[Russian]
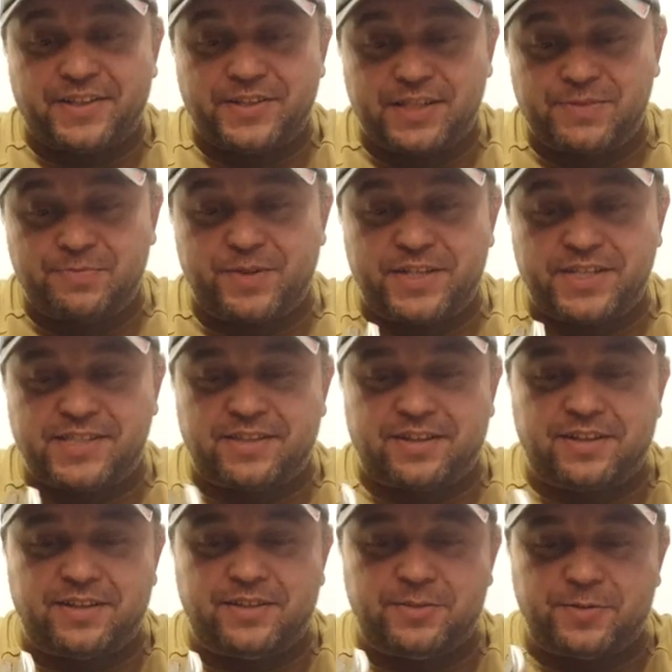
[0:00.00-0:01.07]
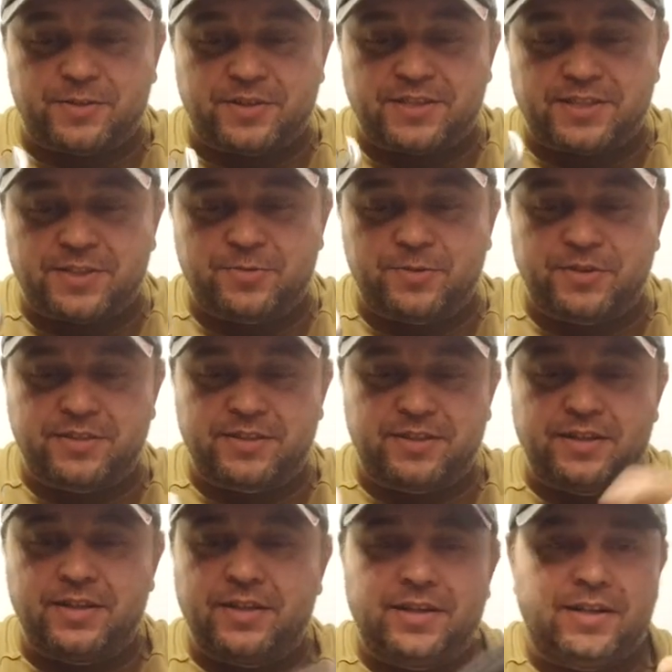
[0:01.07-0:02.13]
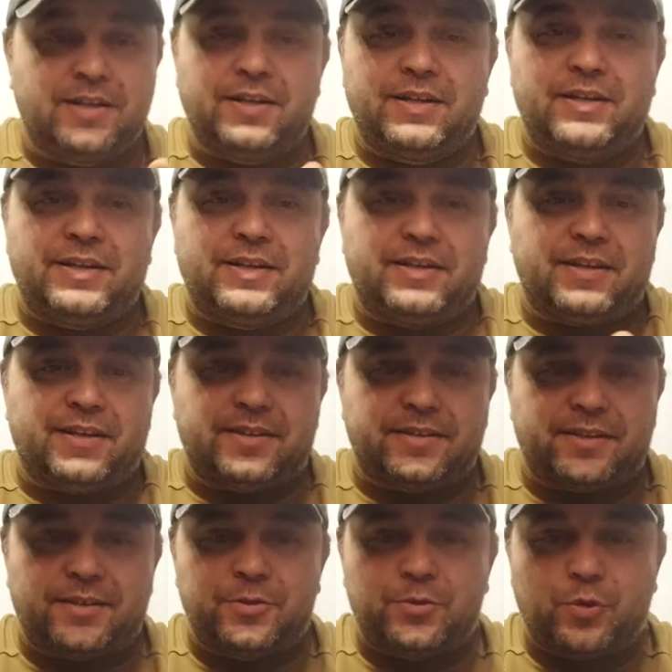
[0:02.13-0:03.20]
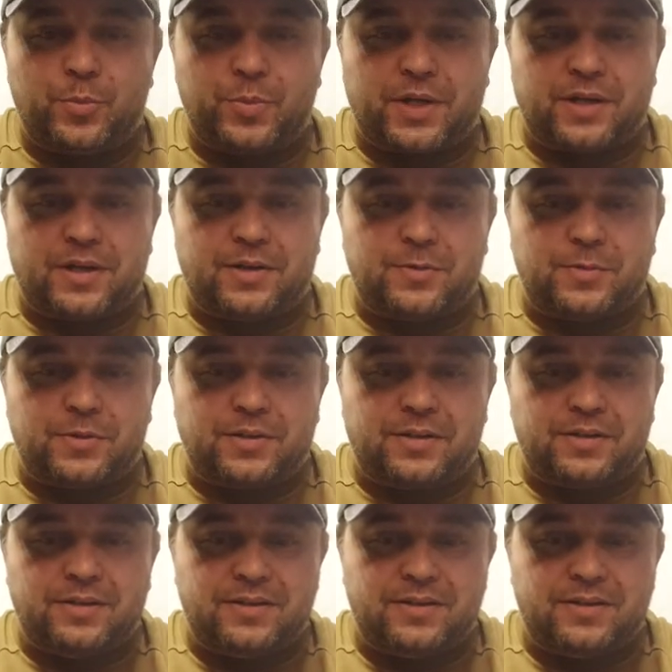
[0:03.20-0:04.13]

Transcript: а сейчас перестала крутиться. Но это, это номер какой-то.